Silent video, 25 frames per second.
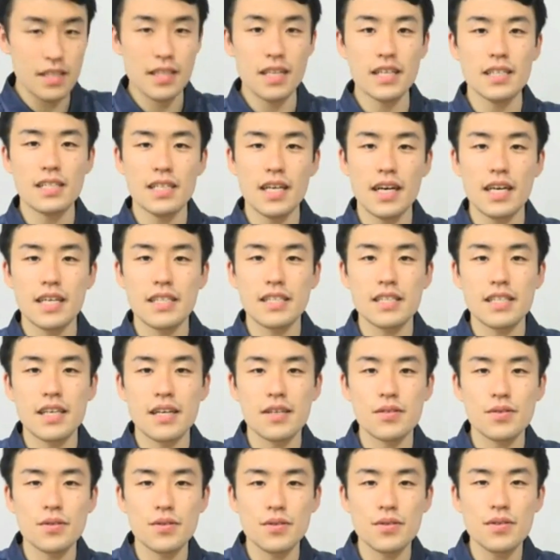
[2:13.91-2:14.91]
でしか
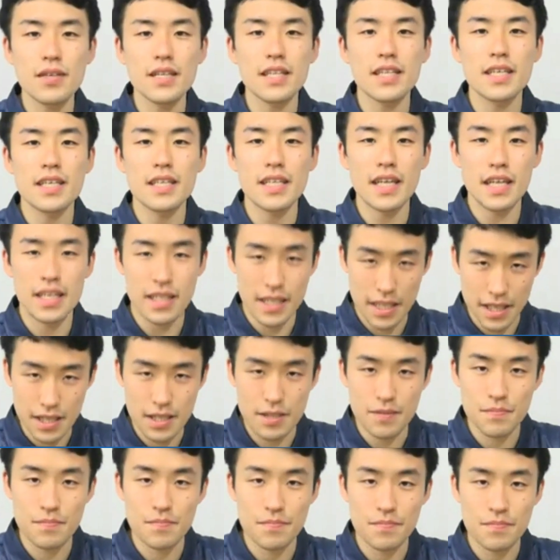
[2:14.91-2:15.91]
使うことができないんで
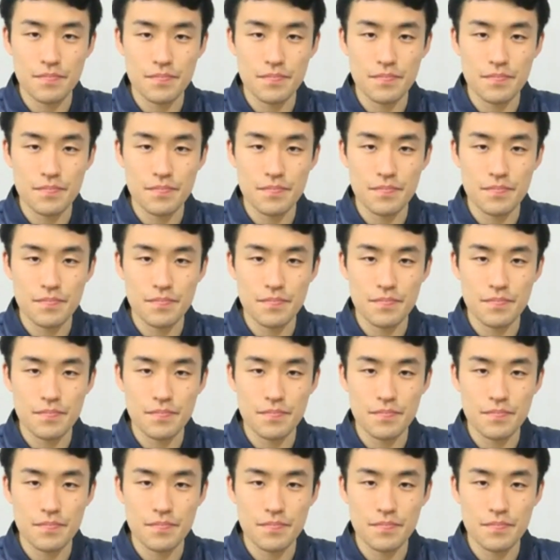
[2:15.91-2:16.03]
す。